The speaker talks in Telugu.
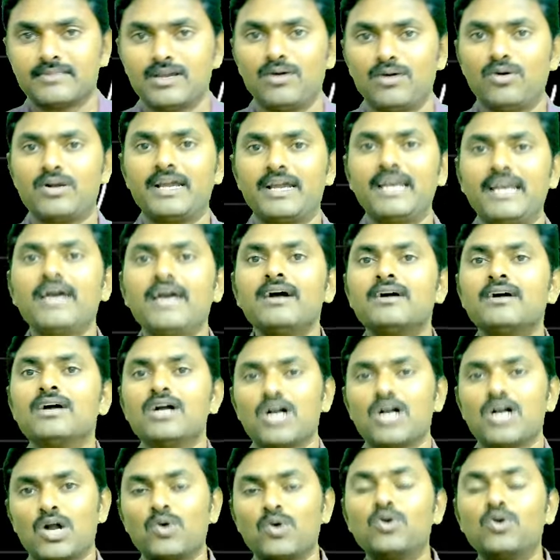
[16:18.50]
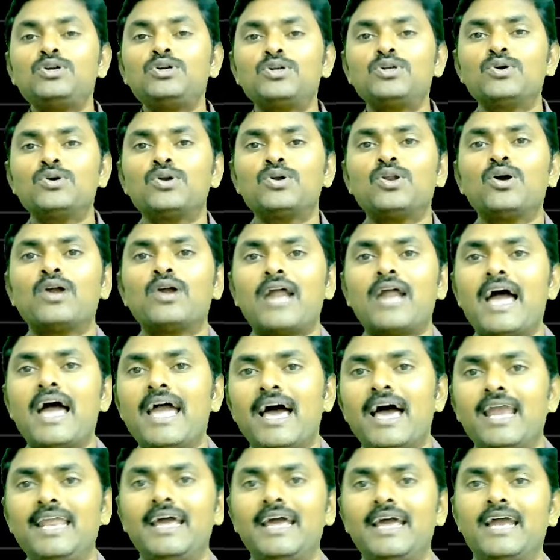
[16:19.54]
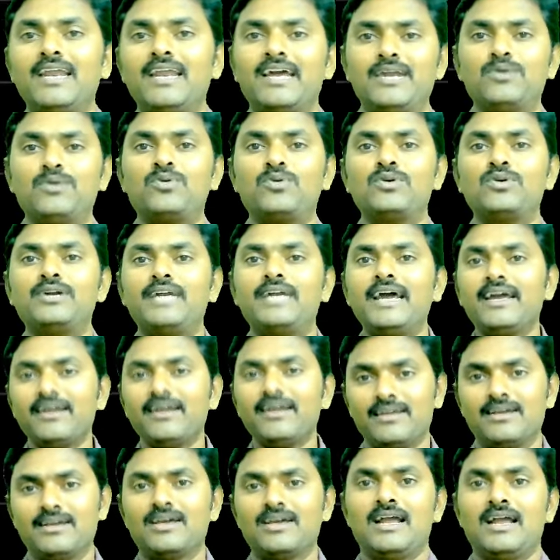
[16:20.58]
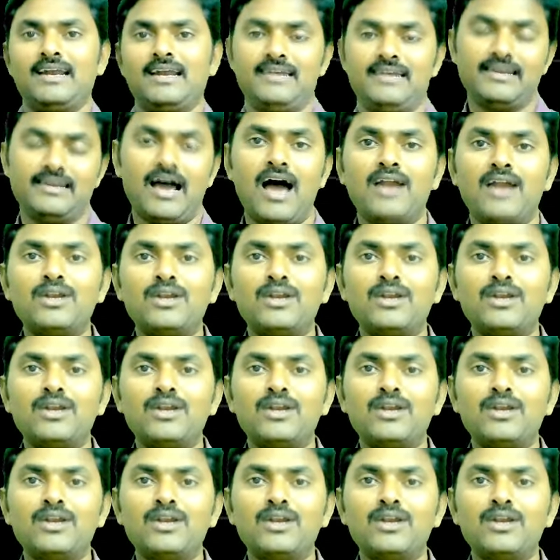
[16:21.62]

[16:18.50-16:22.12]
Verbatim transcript: ఓకేనా గుంటూరులో రాయాలి అని అనుకుంటే నాన్